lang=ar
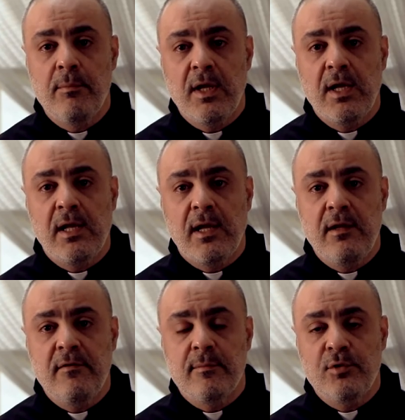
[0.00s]
هناك
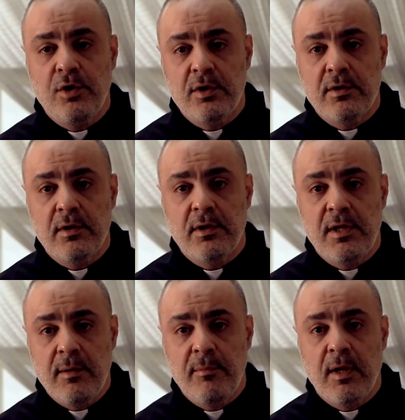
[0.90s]
الكنيسة بتحط
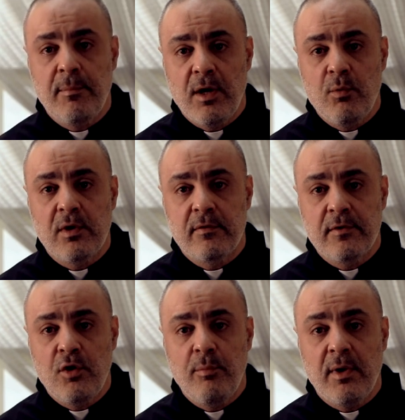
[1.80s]
قدامنا بأول
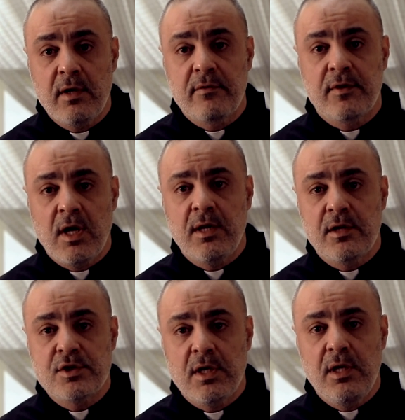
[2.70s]
الصوم عرس قانا
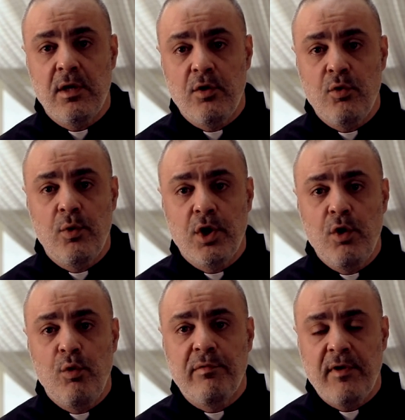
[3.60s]
الجليل اللي هو
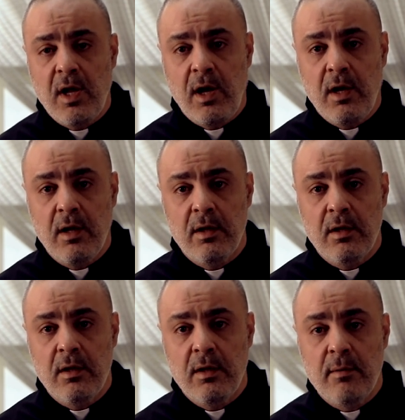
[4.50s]
كله فرح
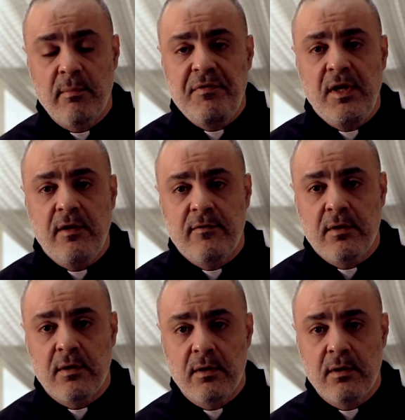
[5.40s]
ما في حزن